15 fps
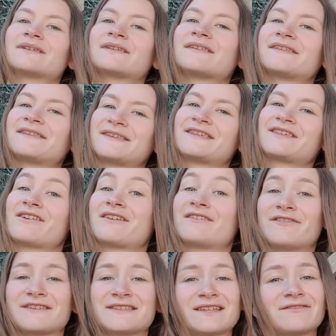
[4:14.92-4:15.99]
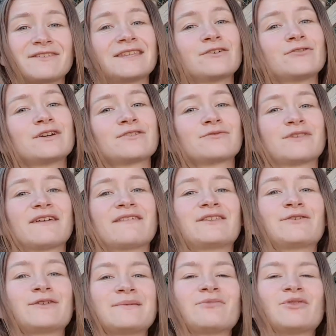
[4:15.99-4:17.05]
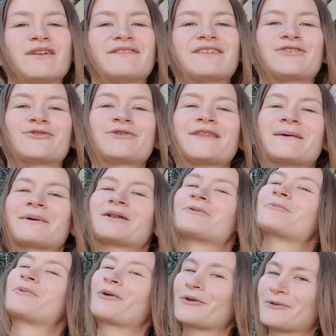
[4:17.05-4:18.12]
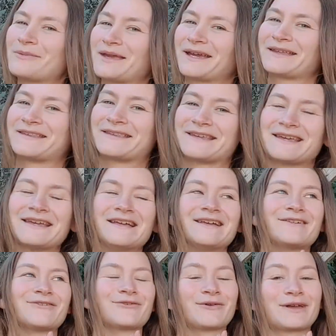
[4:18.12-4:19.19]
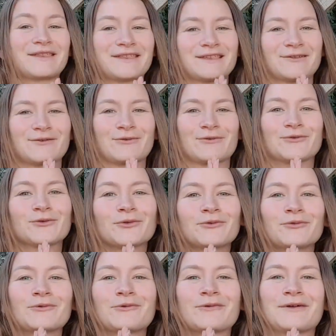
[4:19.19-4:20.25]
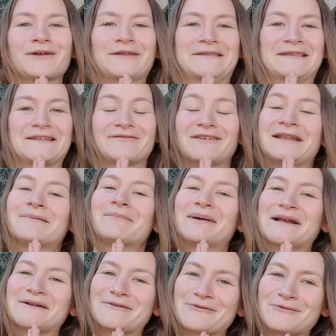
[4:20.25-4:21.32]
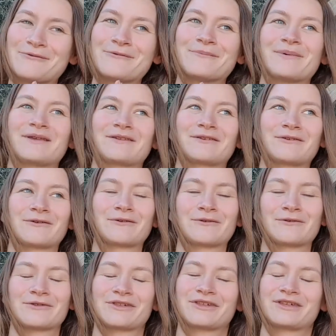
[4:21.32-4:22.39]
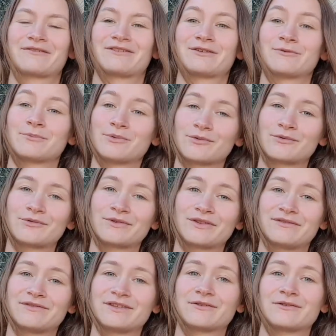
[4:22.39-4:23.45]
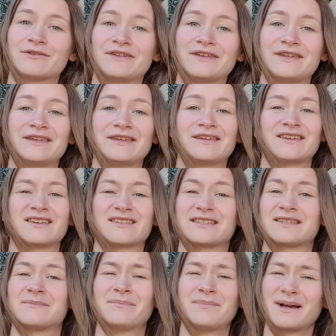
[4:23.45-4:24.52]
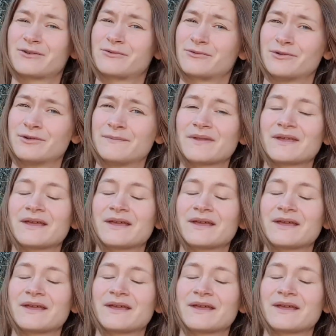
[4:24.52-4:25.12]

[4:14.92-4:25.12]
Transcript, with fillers: Si j'avais fait cette vidéo et je vous avais donné mon avis juste après le premier essai, j'aurais dit que surtout euh, ça ne valait pas le coup parce que j'avais eu beaucoup de difficultés et que c'était pas cool.